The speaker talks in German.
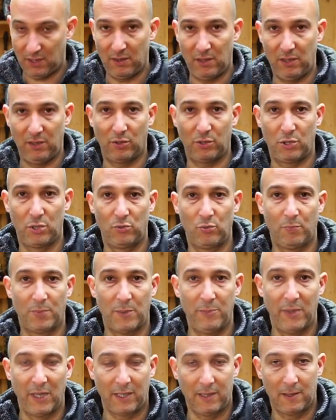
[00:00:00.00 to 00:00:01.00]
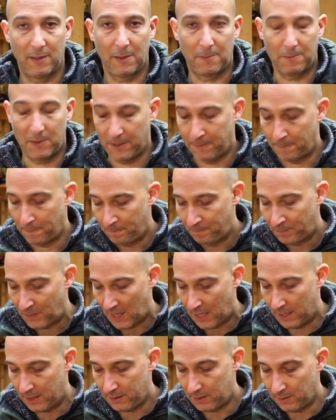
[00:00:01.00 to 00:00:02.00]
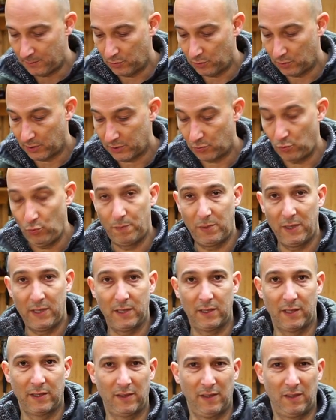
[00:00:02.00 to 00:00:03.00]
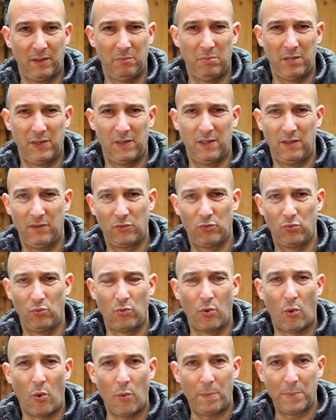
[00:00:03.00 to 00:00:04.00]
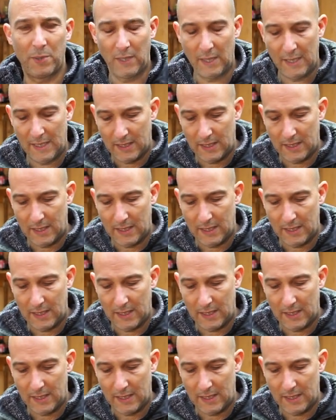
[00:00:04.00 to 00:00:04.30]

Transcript: in deutschen Supermärkten kriegt man eigentlich immer nur das Übliche. Das ist ein bisschen zu grob.